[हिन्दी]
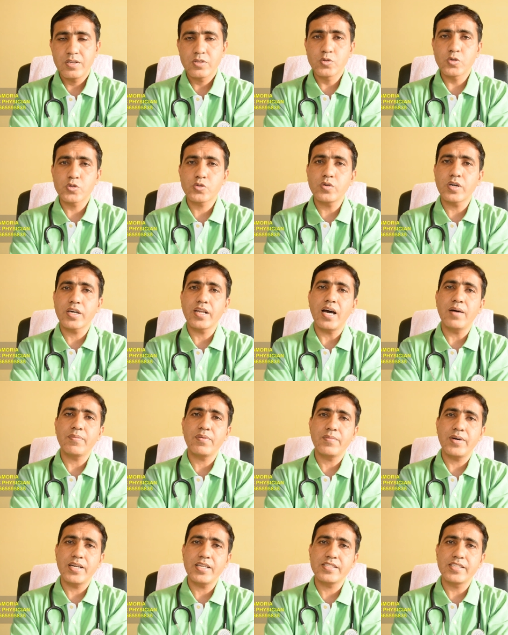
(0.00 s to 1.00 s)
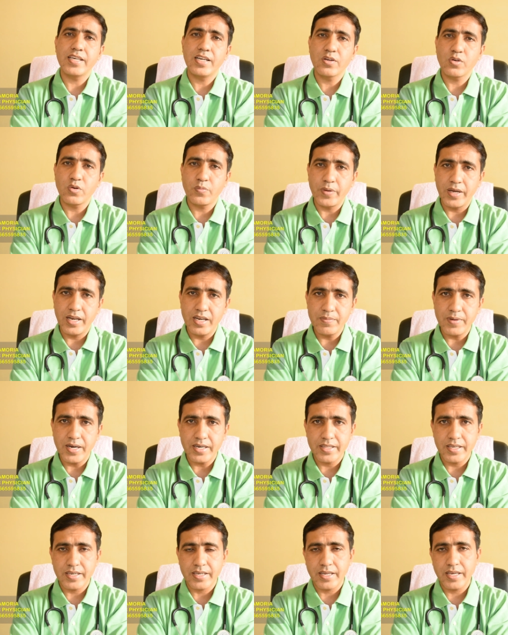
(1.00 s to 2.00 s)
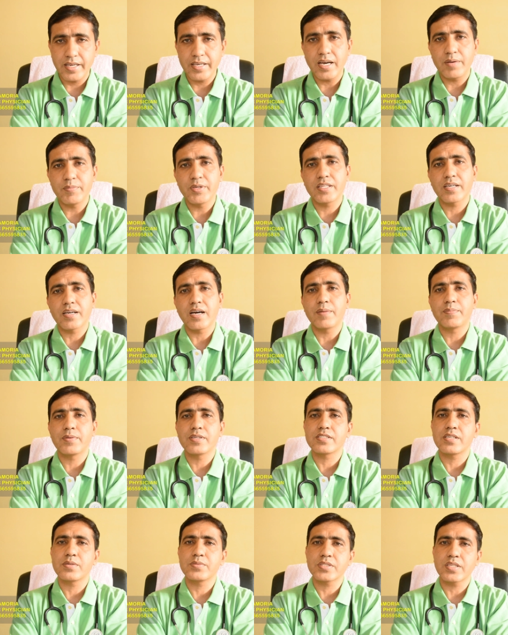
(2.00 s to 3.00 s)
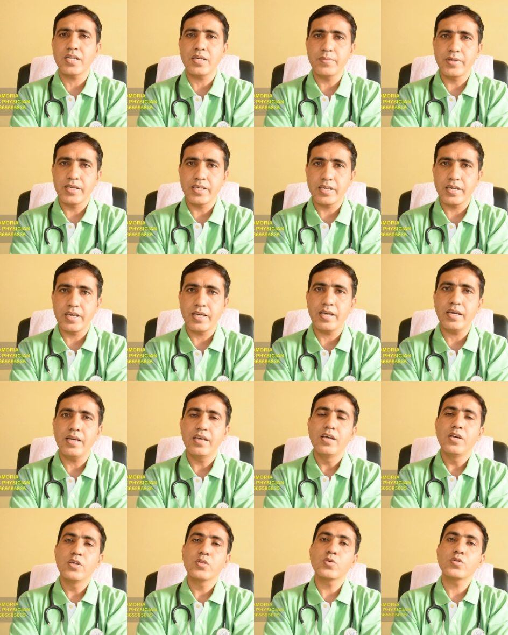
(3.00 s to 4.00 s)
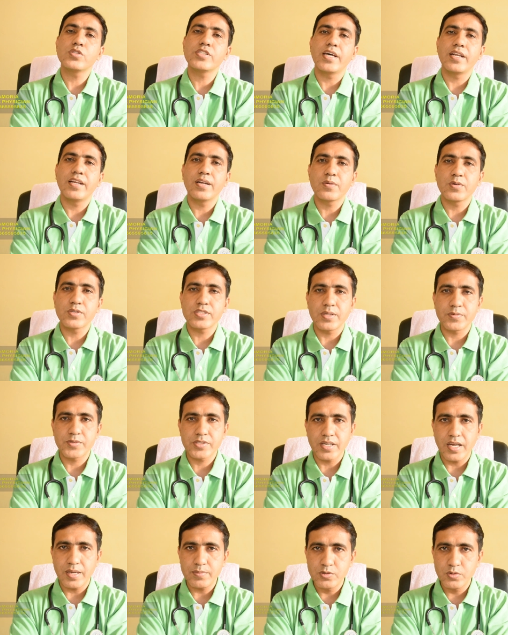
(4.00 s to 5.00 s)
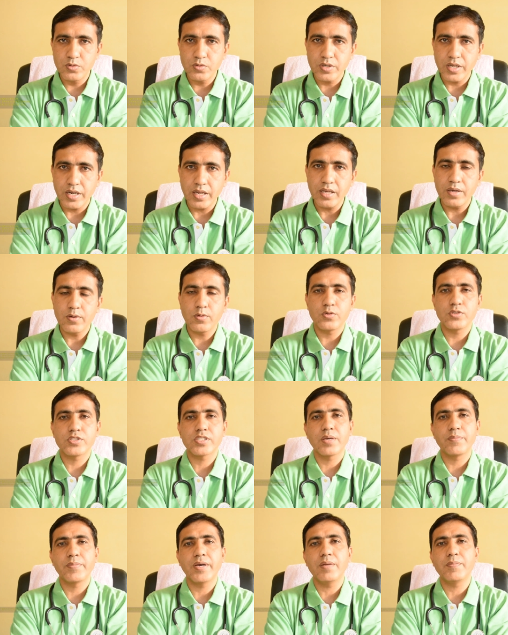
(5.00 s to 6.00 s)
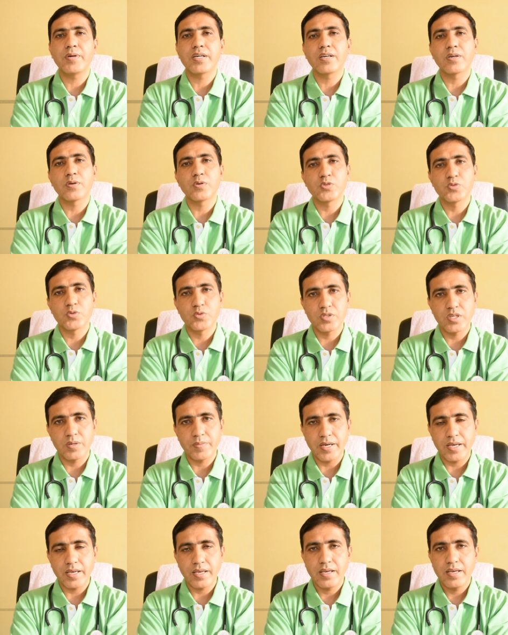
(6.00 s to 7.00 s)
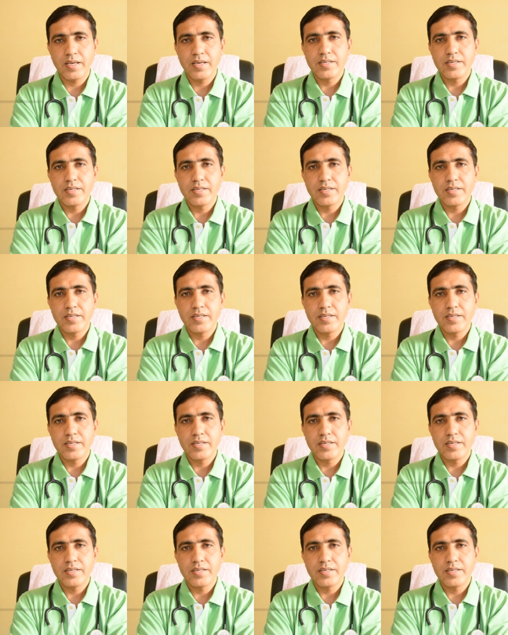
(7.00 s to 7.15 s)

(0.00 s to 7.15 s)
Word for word: दोस्तों अगर आप हमारे चैनल को पहली बार देख रहे हैं या अभी तक आपने सब्सक्राइब नहीं किया है तो चैनल को सब्सक्राइब जरूर करें और इसके बेल बटन को जरूर दबाएं